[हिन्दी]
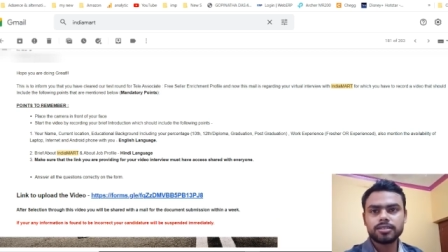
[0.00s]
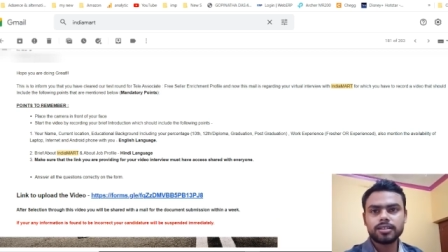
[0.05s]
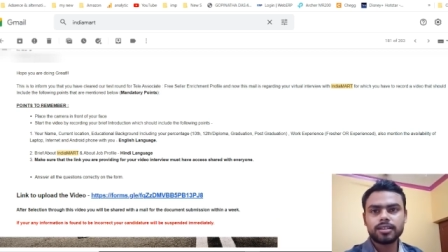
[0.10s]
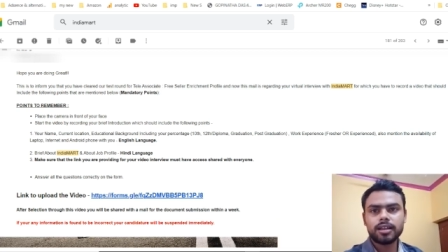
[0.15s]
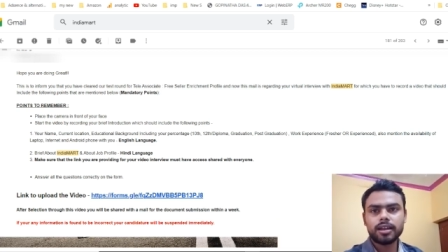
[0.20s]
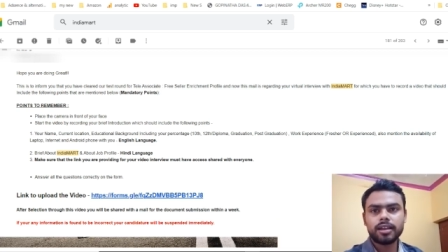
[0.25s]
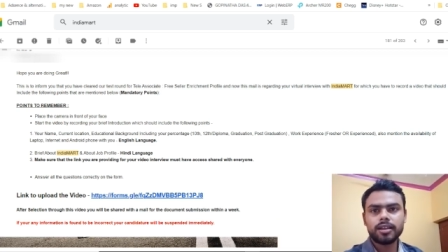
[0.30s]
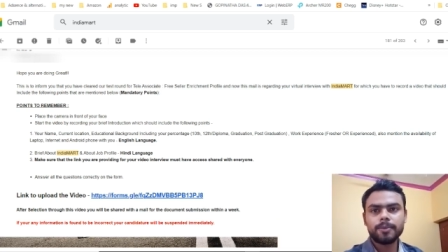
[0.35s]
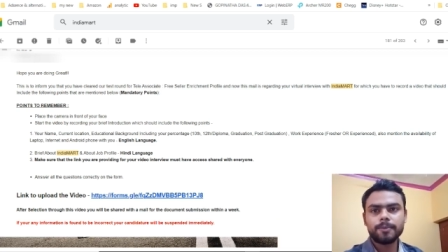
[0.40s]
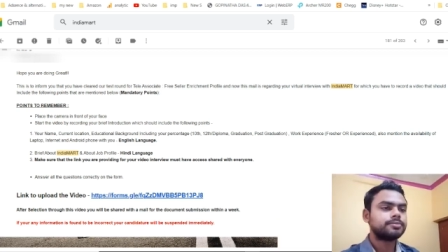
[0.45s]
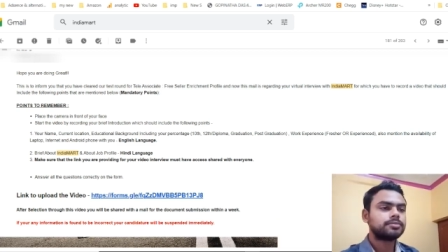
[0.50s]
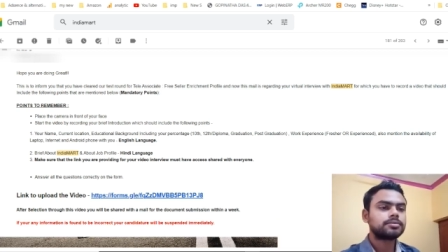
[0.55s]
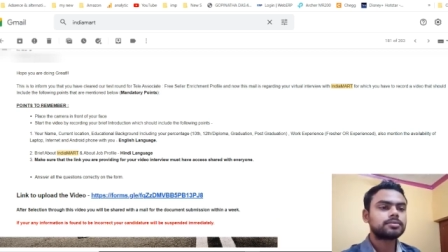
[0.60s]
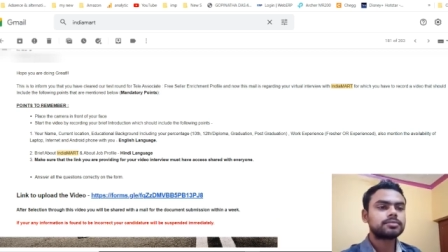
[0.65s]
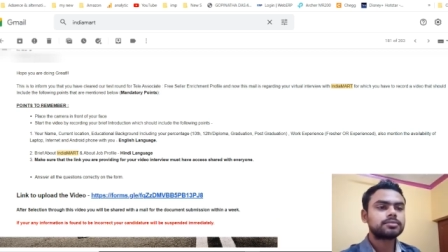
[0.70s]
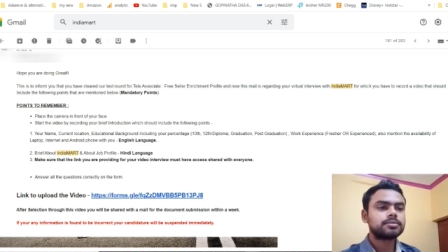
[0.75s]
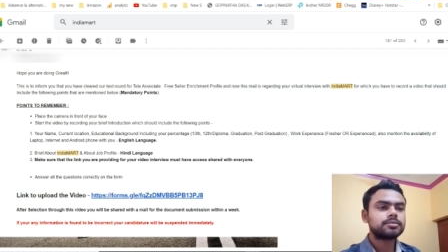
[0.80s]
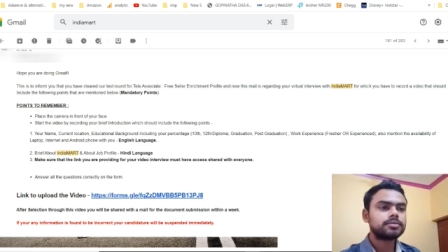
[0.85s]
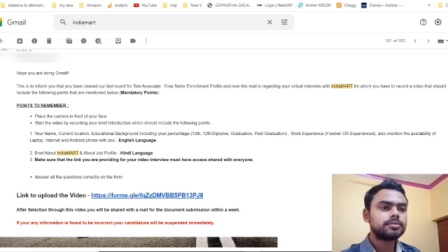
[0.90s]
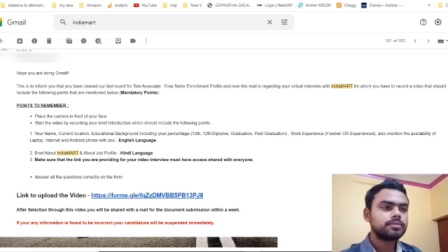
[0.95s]
देना है
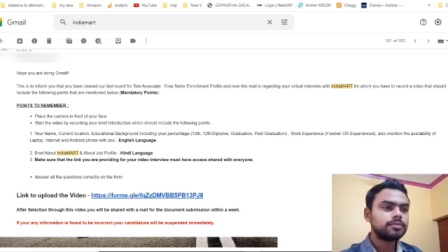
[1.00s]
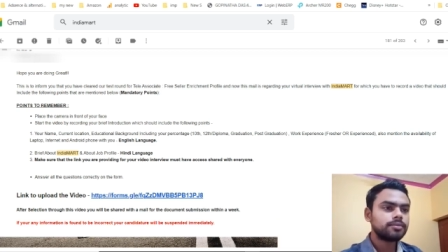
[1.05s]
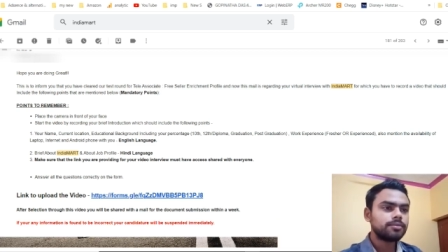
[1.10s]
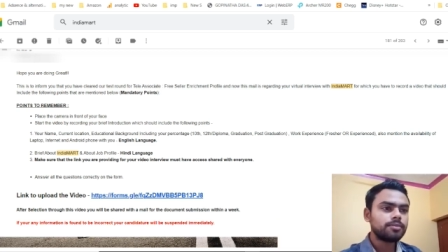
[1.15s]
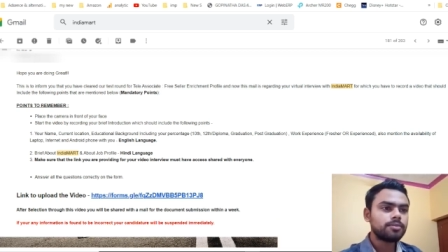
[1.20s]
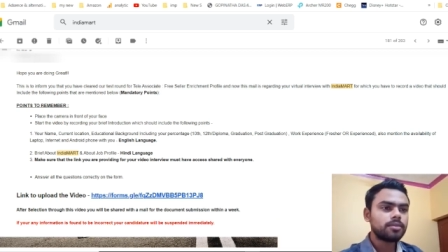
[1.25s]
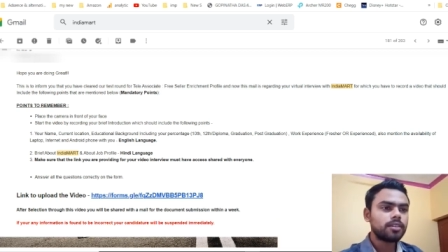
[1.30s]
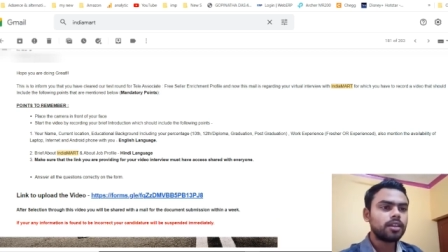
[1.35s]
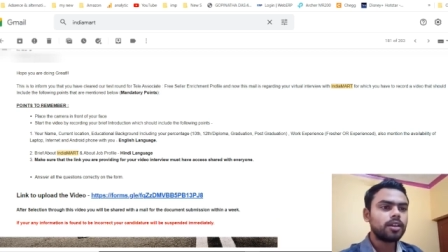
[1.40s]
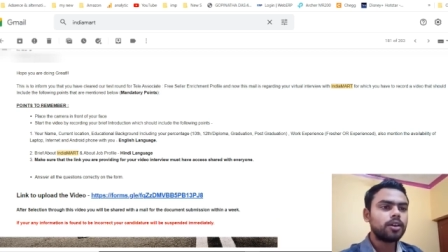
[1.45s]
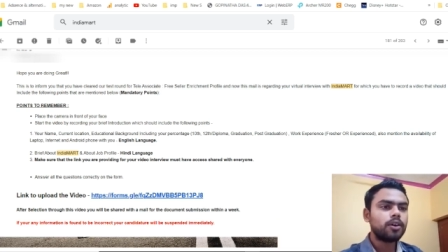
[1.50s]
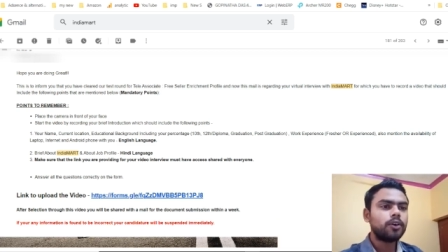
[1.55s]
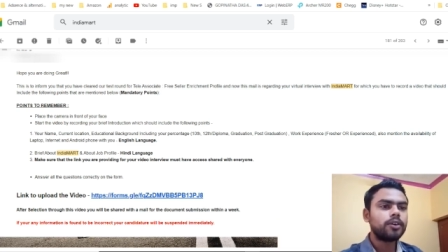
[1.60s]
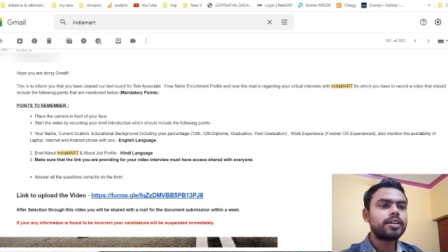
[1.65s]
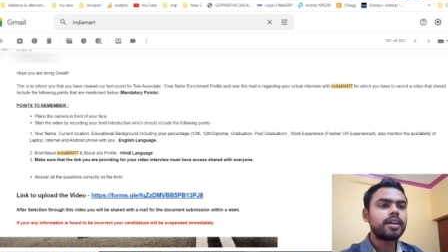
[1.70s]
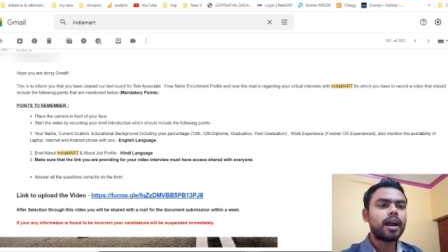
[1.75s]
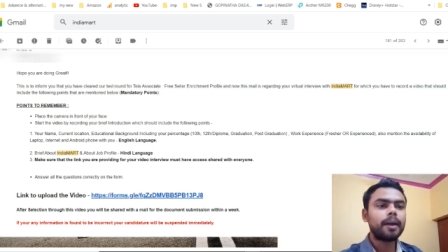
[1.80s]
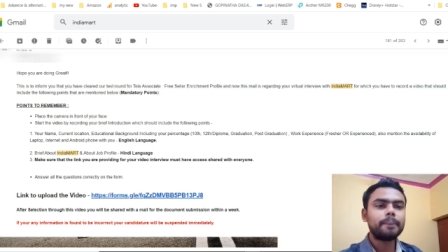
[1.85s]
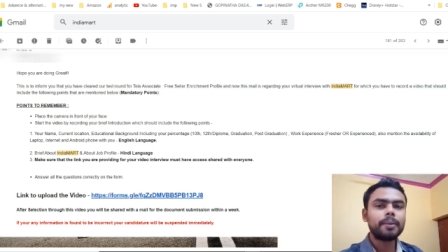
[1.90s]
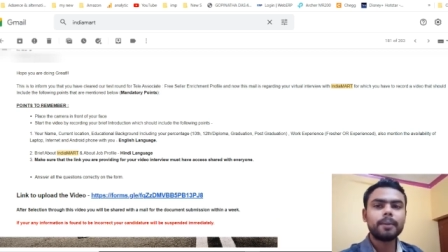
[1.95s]

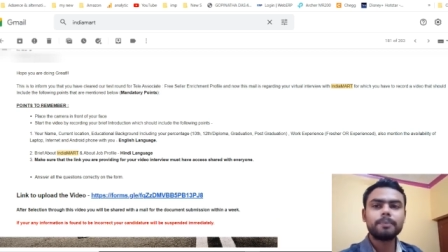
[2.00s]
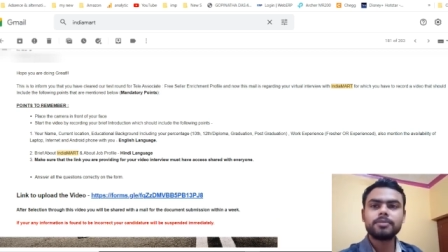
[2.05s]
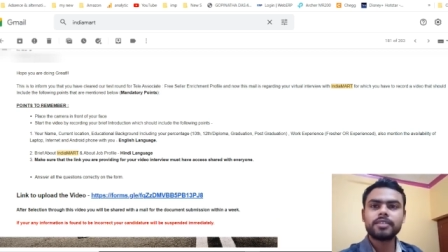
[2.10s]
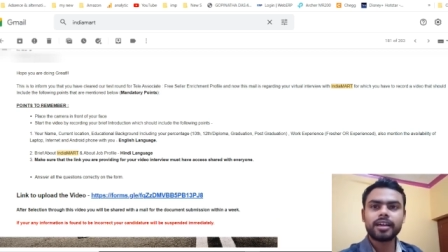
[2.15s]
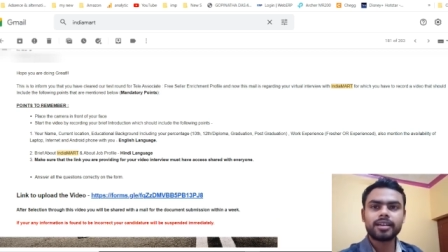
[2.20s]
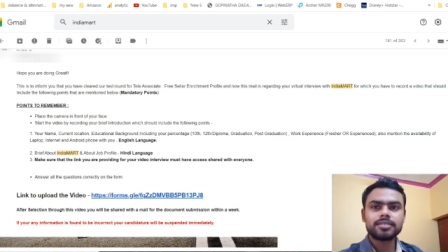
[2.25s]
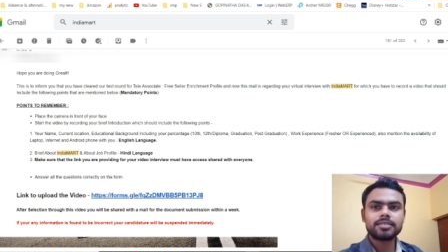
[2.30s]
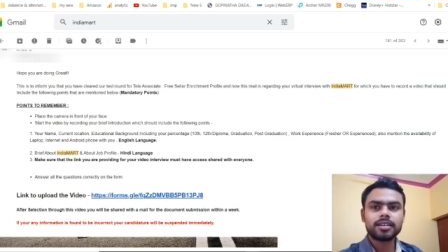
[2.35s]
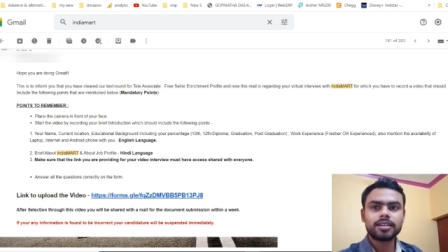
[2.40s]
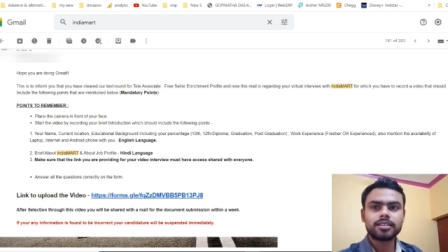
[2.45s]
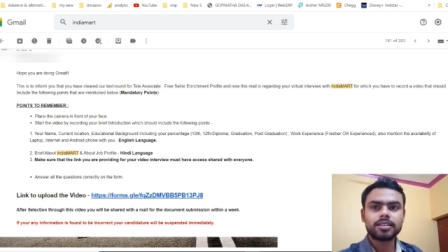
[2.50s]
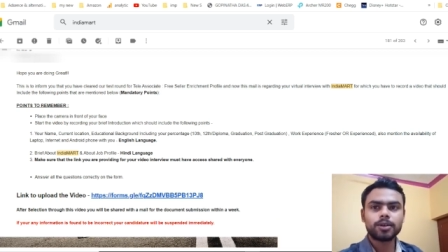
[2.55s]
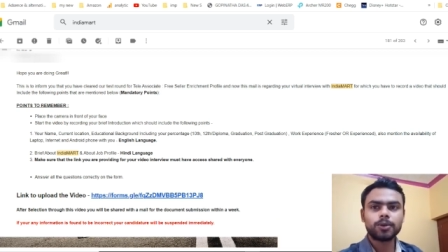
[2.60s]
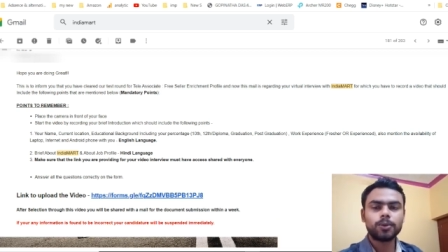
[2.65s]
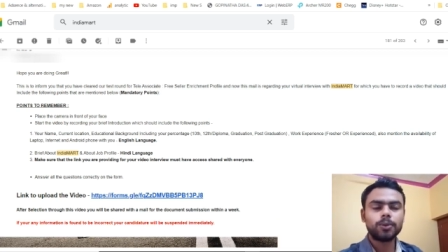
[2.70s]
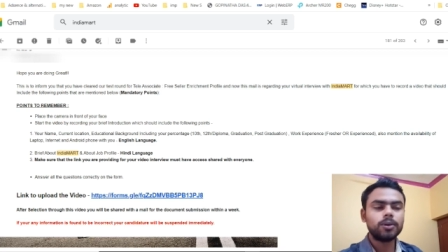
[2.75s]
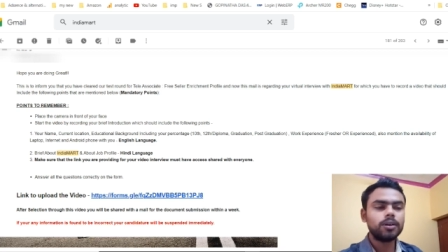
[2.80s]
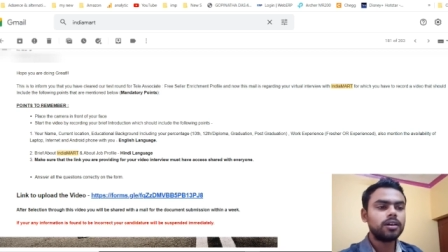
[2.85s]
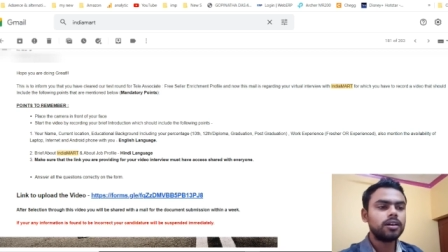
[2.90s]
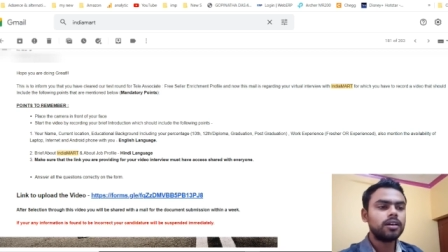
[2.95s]
और यहाँ पे आप देख सकते
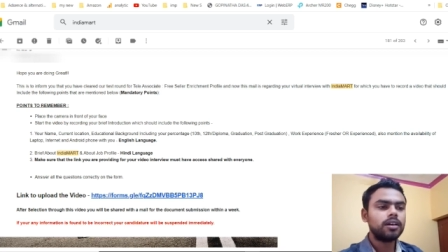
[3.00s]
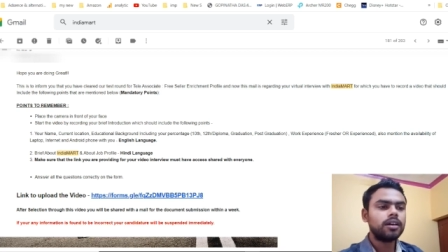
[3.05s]
हो